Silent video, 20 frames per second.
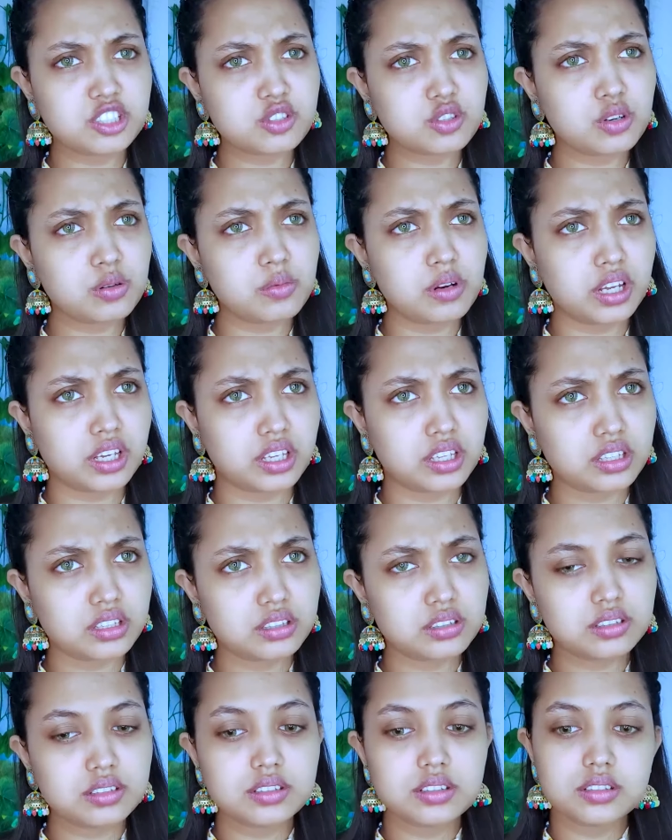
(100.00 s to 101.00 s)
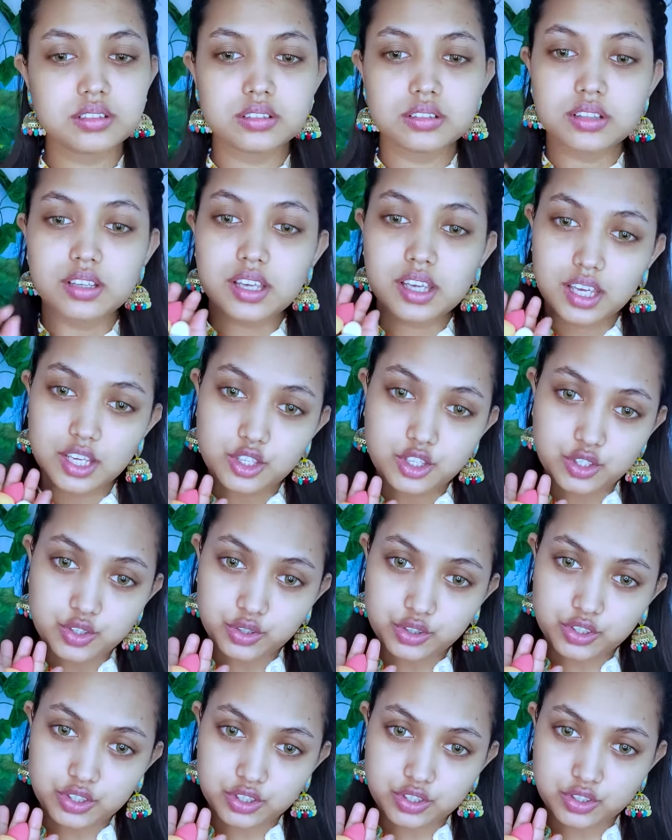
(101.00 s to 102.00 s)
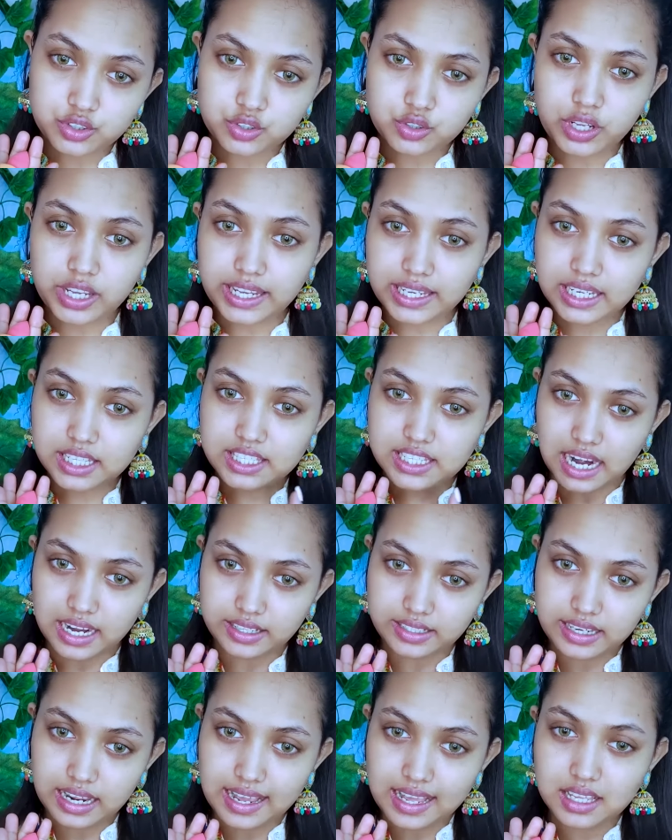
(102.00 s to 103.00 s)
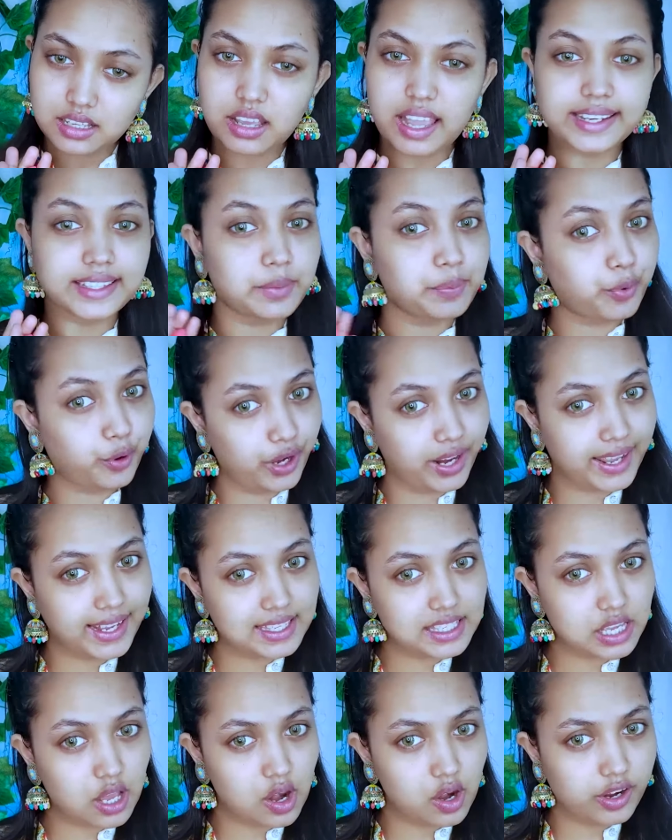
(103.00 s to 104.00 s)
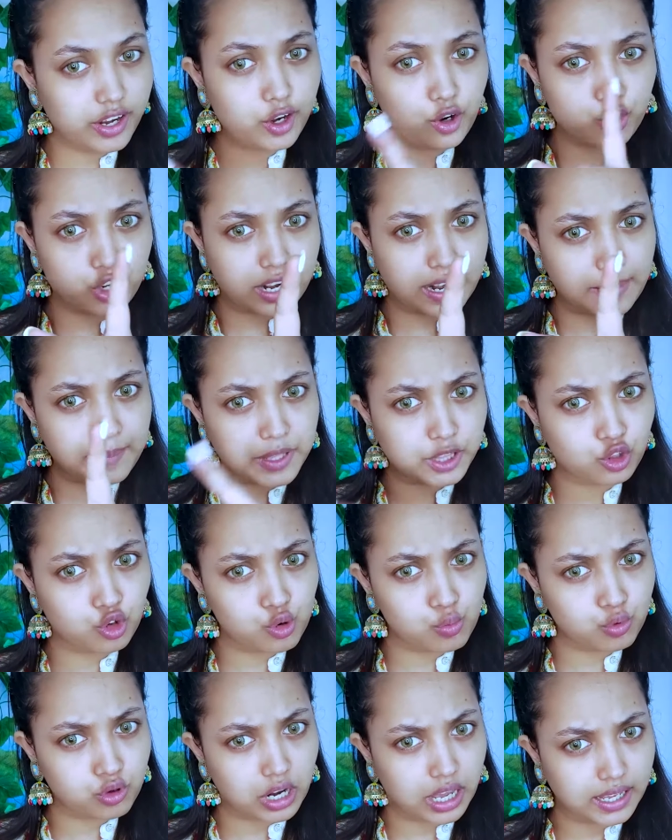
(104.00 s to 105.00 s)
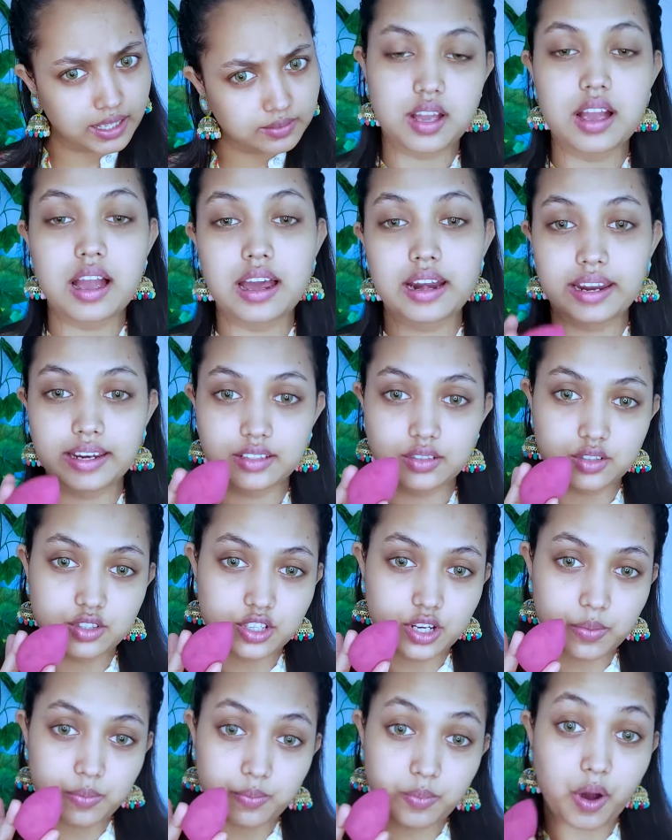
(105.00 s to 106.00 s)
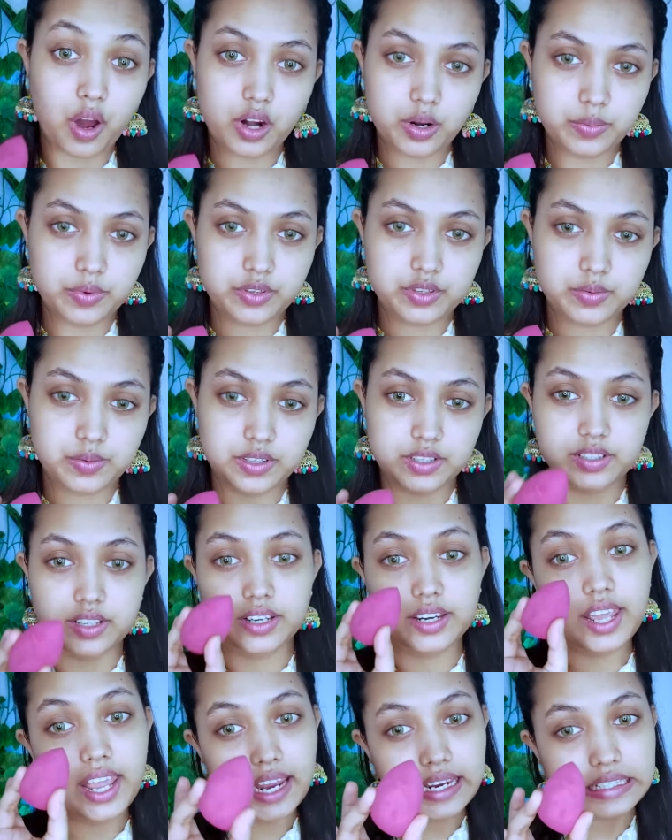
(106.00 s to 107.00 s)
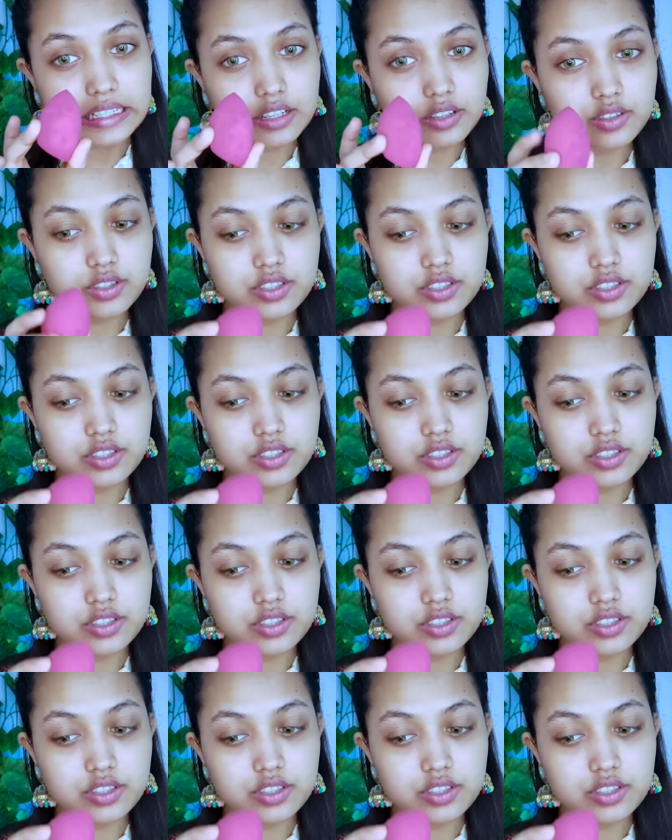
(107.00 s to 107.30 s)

পিসকমন এই ছোট্ট ছোট্ট এখানে চারটা একটা পড়ে গেছে অলরেডি ওটার আমি তুমি আর একটা হচ্ছে পর বিউটি ব্লেন্ডার এইটা